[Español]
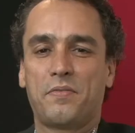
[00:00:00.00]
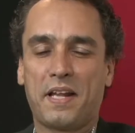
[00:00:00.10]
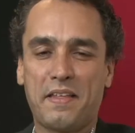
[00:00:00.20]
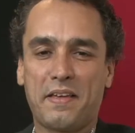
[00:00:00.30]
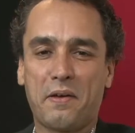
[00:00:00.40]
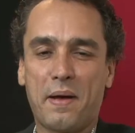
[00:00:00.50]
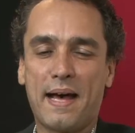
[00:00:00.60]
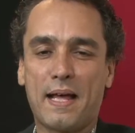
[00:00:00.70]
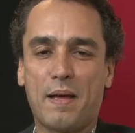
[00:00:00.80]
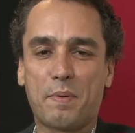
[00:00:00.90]
Freddy
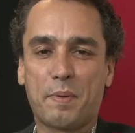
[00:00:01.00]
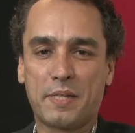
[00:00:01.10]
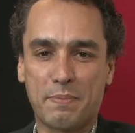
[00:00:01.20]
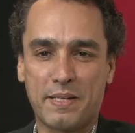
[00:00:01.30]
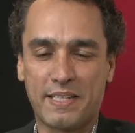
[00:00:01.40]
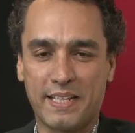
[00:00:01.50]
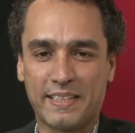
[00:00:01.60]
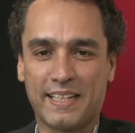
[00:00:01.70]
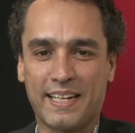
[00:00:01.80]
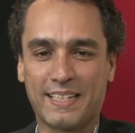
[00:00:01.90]
Guevara, primer
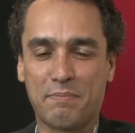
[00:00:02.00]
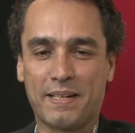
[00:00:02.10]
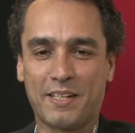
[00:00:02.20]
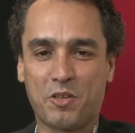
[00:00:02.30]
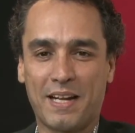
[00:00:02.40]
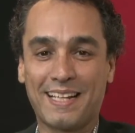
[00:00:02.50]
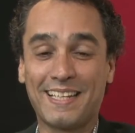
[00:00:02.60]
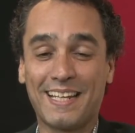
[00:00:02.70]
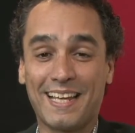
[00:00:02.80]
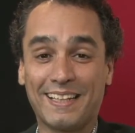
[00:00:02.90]
vicepresidenta de la Asamblea Nacional,
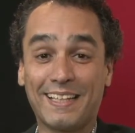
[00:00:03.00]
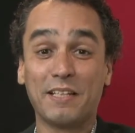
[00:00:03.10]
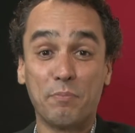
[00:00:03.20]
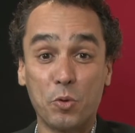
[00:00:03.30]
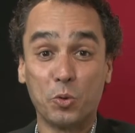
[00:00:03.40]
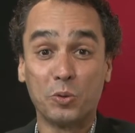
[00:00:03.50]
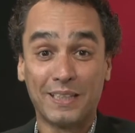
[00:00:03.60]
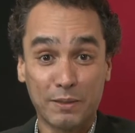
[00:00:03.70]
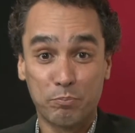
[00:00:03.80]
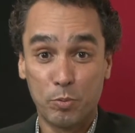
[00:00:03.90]
dirigente de
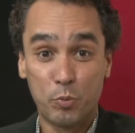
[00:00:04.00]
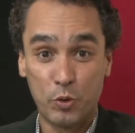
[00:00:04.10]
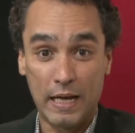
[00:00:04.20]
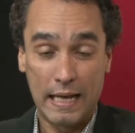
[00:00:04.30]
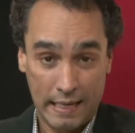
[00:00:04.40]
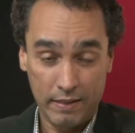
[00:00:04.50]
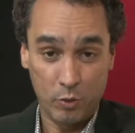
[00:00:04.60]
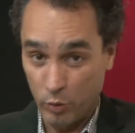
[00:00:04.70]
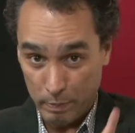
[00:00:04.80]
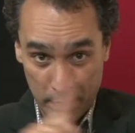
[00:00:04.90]
Voluntad Popular,
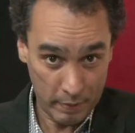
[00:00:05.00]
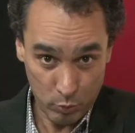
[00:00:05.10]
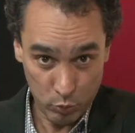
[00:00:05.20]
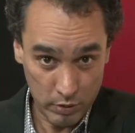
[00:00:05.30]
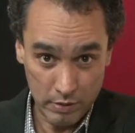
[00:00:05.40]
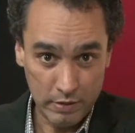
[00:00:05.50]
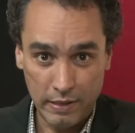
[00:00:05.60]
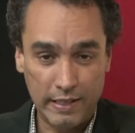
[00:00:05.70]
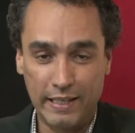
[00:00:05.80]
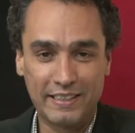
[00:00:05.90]
no de Primero Justicia,
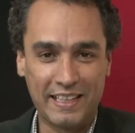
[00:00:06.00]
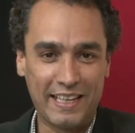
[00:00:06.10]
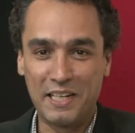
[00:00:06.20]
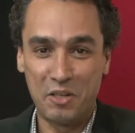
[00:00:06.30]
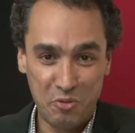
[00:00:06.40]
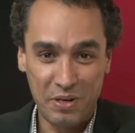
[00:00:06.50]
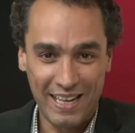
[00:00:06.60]
este, en ningún